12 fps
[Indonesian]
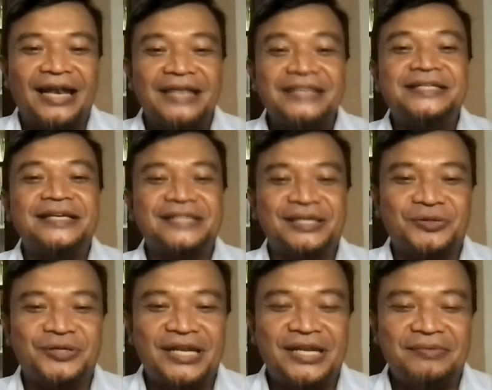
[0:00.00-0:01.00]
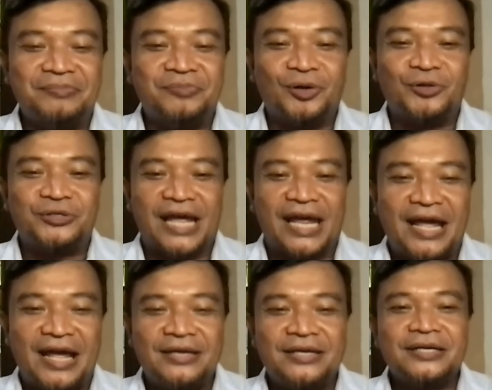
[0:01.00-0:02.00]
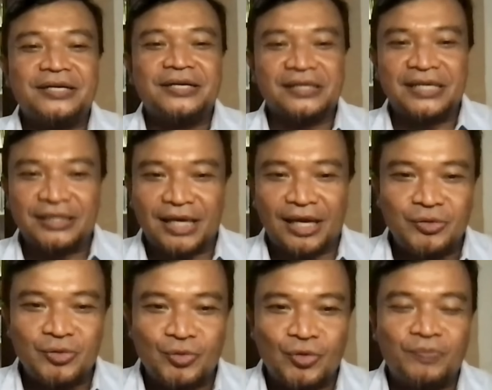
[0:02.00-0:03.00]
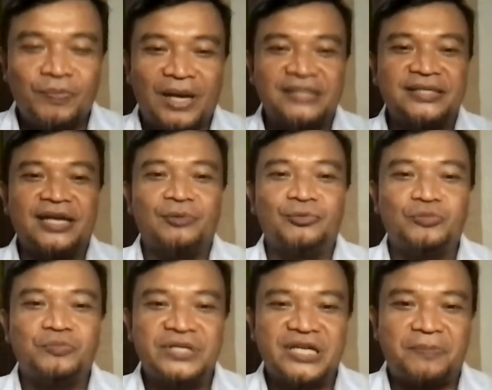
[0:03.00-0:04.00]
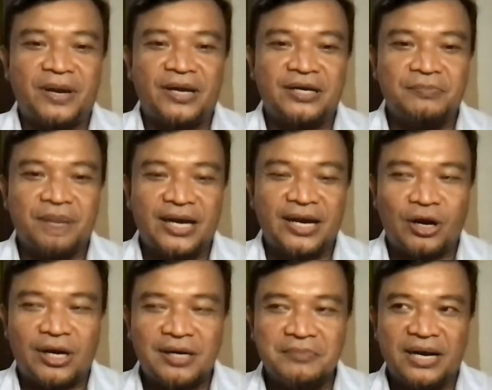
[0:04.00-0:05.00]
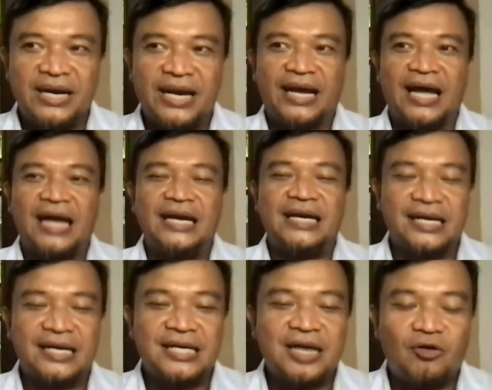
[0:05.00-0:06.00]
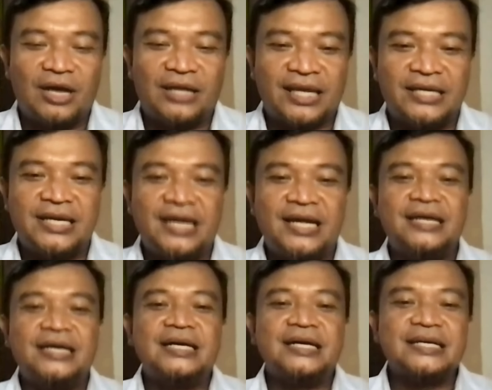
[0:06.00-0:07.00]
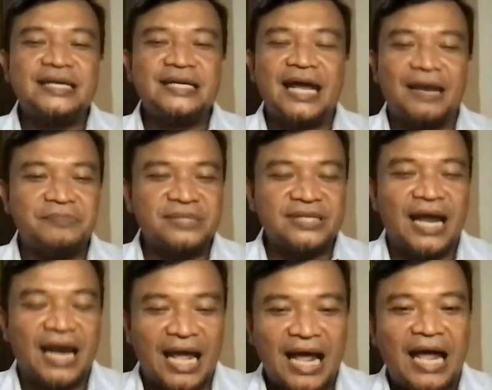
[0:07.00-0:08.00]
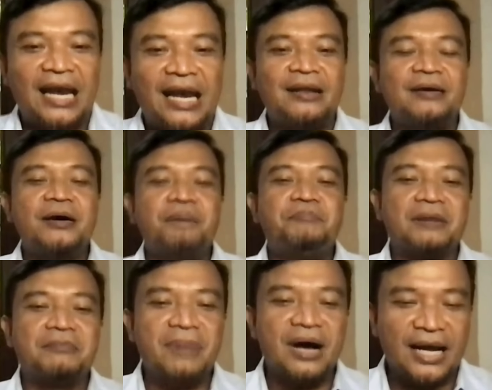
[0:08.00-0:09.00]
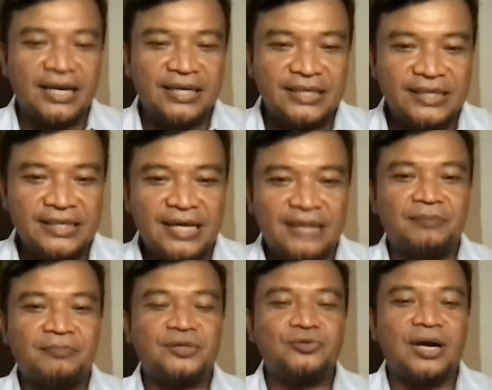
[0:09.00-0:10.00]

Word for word: listis gitu jadi menurut saya kita dukung Palestina untuk mencapai kemerdekaan dan kedaulatannya di dalam segala hal pengembangan dirinya termasuk